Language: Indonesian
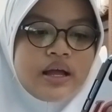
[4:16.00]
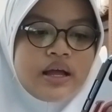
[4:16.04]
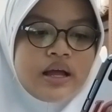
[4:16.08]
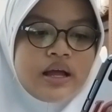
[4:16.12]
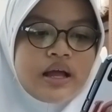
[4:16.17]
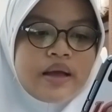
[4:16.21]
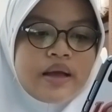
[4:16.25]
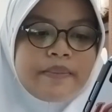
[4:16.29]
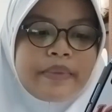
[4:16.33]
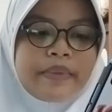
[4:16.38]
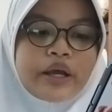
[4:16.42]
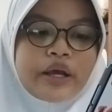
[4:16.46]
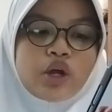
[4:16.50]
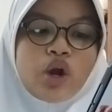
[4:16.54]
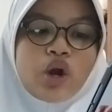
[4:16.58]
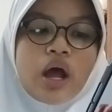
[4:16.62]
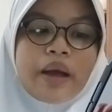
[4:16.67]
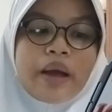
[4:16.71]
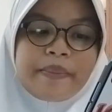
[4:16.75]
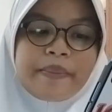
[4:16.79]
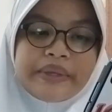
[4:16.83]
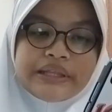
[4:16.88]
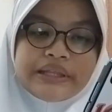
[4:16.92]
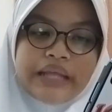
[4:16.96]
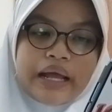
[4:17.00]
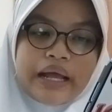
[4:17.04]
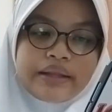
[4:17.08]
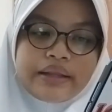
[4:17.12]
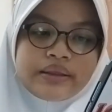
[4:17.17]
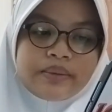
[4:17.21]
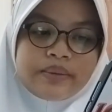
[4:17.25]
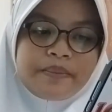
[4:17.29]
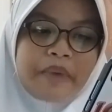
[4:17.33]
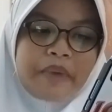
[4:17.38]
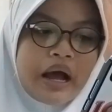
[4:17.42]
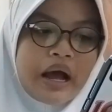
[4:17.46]

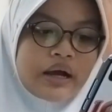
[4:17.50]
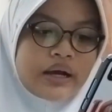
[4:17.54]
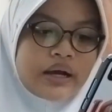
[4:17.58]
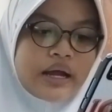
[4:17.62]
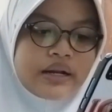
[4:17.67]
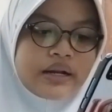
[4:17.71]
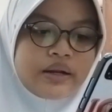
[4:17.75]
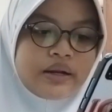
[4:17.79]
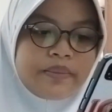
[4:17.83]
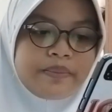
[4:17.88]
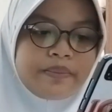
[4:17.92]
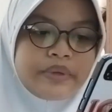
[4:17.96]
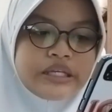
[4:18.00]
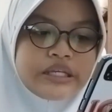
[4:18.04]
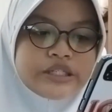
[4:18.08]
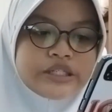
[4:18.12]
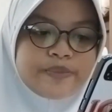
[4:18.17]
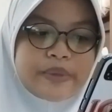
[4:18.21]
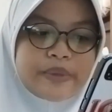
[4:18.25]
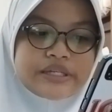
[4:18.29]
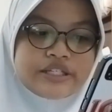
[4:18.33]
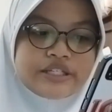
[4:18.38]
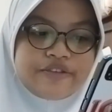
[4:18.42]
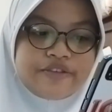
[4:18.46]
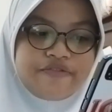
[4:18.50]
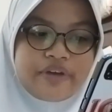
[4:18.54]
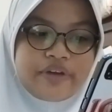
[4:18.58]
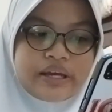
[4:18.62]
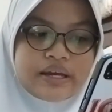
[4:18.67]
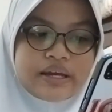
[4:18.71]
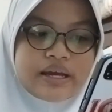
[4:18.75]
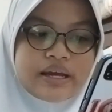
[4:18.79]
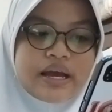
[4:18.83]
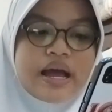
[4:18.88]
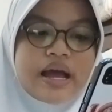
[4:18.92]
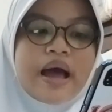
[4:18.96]
Mikrohabitat bahkan lebih spesifik.
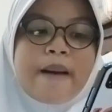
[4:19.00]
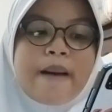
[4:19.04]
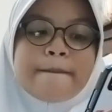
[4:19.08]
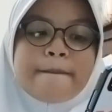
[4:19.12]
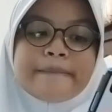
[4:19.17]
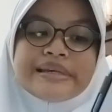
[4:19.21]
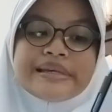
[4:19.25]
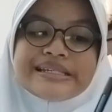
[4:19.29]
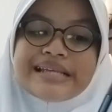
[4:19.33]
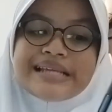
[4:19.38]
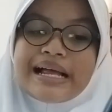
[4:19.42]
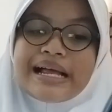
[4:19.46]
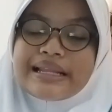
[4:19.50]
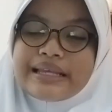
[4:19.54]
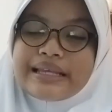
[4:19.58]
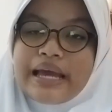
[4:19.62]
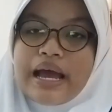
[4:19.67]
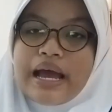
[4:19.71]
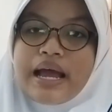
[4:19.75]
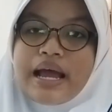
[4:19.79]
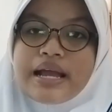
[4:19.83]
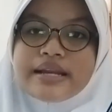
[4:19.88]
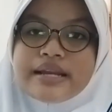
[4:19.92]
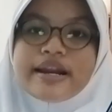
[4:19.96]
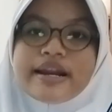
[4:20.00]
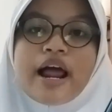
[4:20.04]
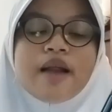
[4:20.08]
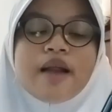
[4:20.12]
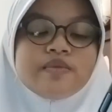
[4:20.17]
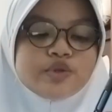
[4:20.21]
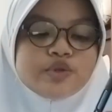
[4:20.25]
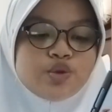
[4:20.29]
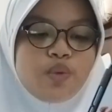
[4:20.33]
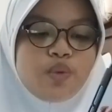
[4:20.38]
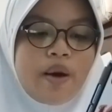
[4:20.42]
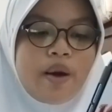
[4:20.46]
Misalnya,
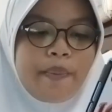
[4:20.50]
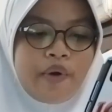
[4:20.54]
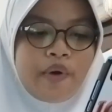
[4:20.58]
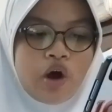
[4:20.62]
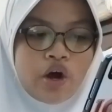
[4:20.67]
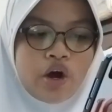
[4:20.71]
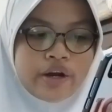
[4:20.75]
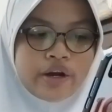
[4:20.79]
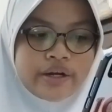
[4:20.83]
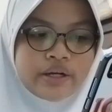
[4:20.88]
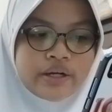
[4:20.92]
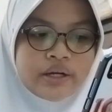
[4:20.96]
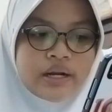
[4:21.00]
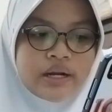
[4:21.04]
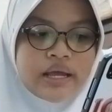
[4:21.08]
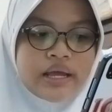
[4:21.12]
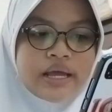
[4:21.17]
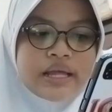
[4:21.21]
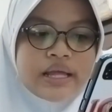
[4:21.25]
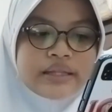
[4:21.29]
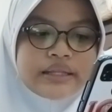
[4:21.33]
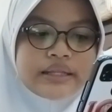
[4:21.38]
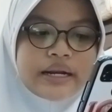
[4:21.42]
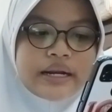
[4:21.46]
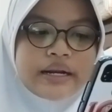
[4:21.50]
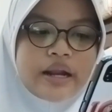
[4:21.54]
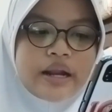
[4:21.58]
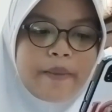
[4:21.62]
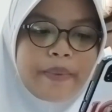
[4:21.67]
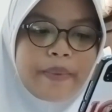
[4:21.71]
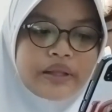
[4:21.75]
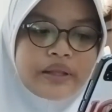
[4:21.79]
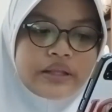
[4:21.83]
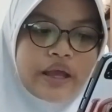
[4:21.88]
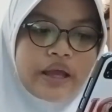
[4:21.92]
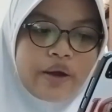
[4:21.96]
dalam sebuah pohon
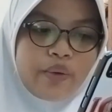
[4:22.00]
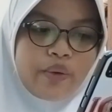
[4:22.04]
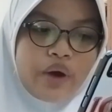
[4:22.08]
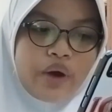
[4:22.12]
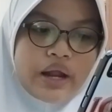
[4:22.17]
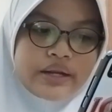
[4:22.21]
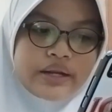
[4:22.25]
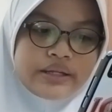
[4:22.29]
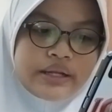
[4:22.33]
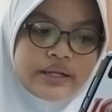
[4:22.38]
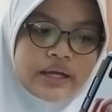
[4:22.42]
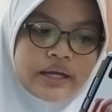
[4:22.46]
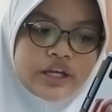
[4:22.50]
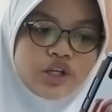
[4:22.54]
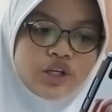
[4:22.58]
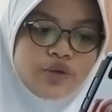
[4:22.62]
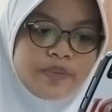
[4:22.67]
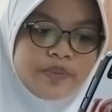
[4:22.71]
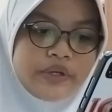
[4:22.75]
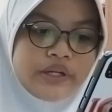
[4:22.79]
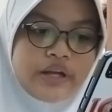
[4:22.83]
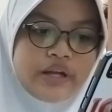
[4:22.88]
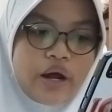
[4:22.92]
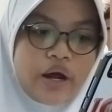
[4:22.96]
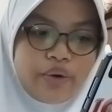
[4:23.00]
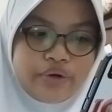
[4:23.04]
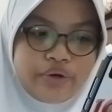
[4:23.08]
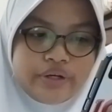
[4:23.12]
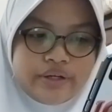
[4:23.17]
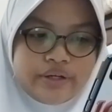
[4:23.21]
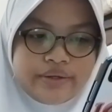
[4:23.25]
terdapat hewan yang hidup di daun.